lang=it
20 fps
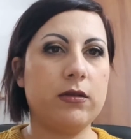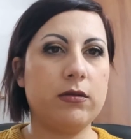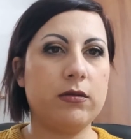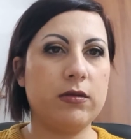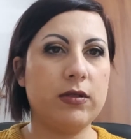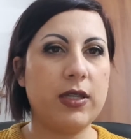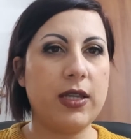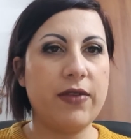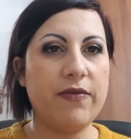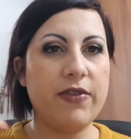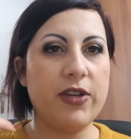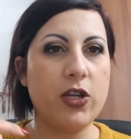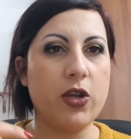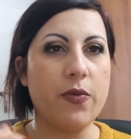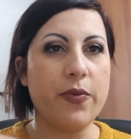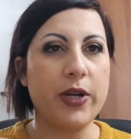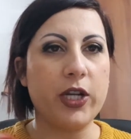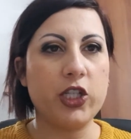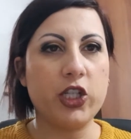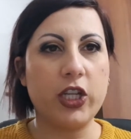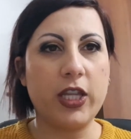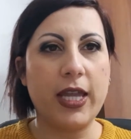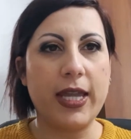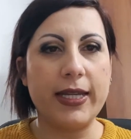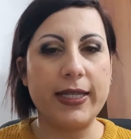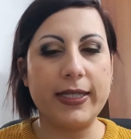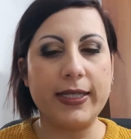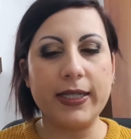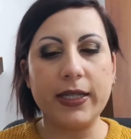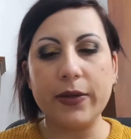nei video
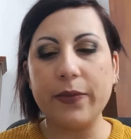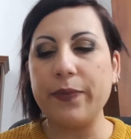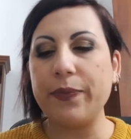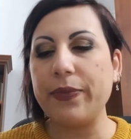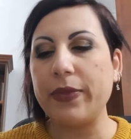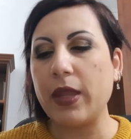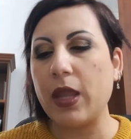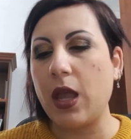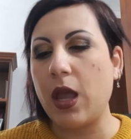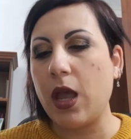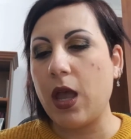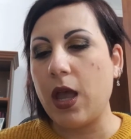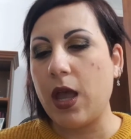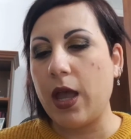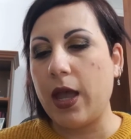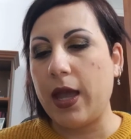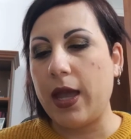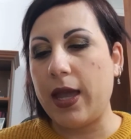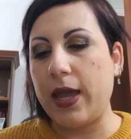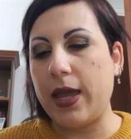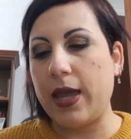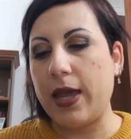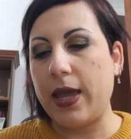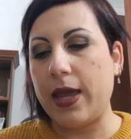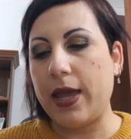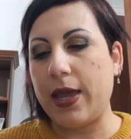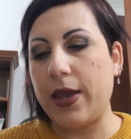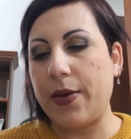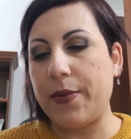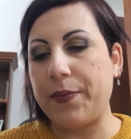precedenti e,
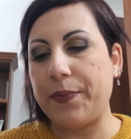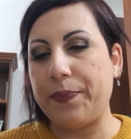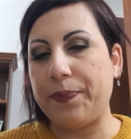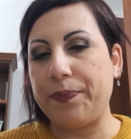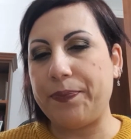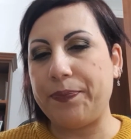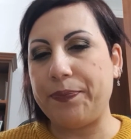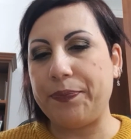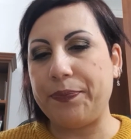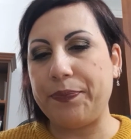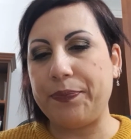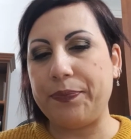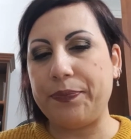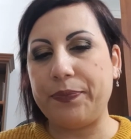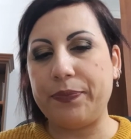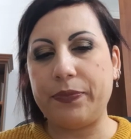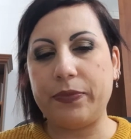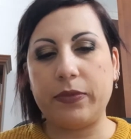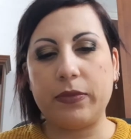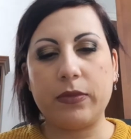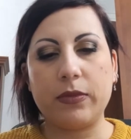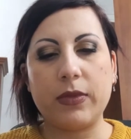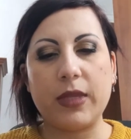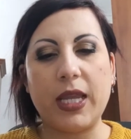ehm,